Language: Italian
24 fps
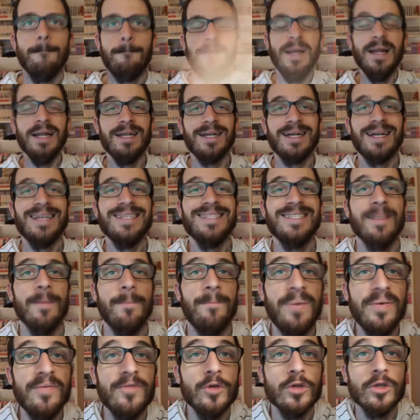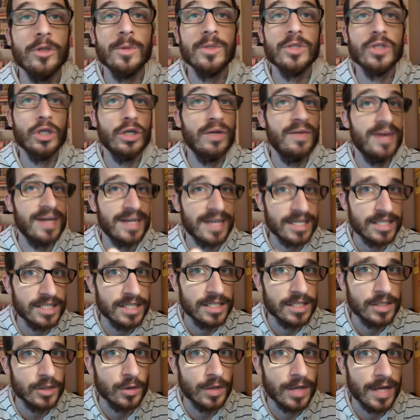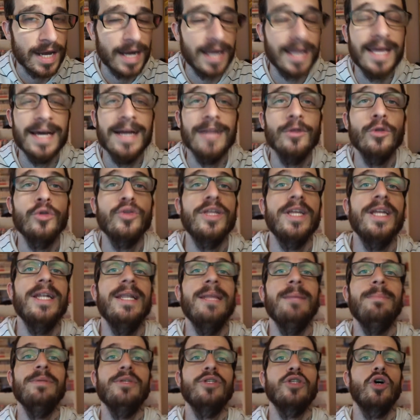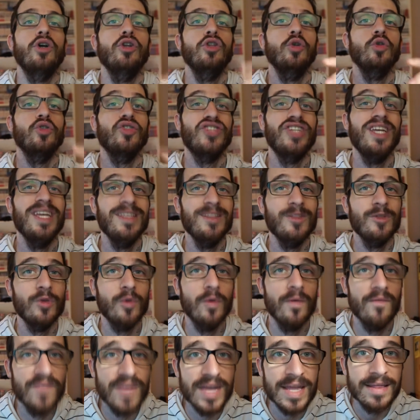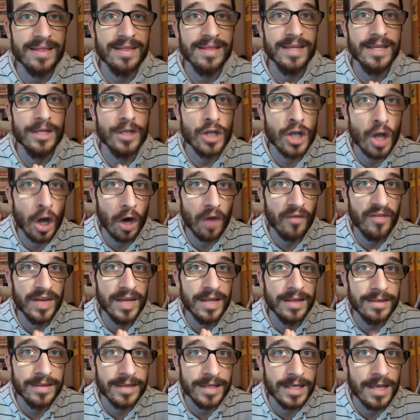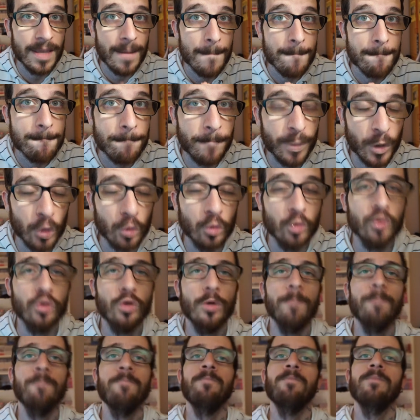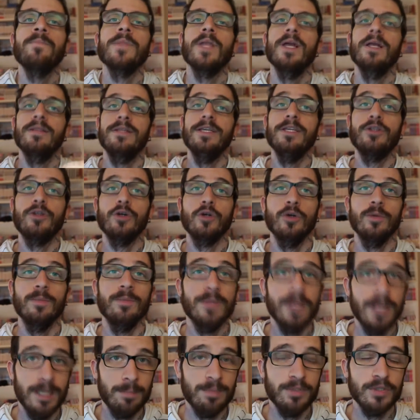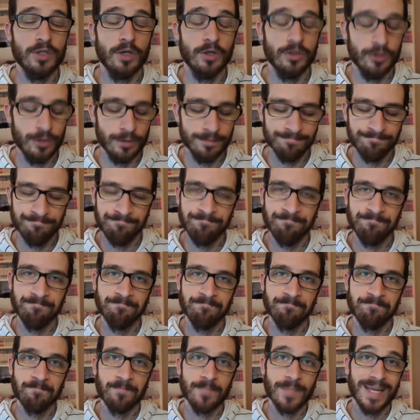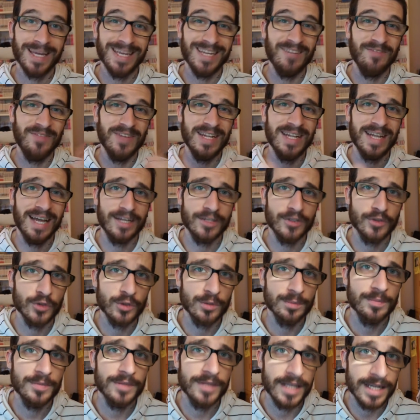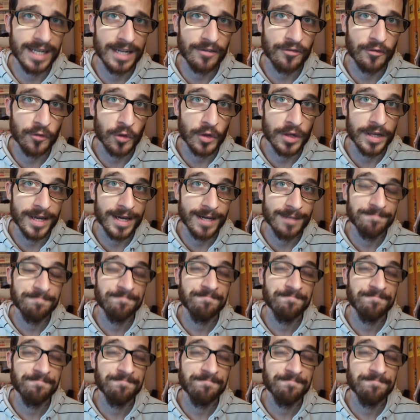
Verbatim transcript: Bella ragazzi e benvenuti in questa nuova recensione a caldo dell'episodio 129 di Boruto. Titolo dell'episodio Il villaggio della foglia.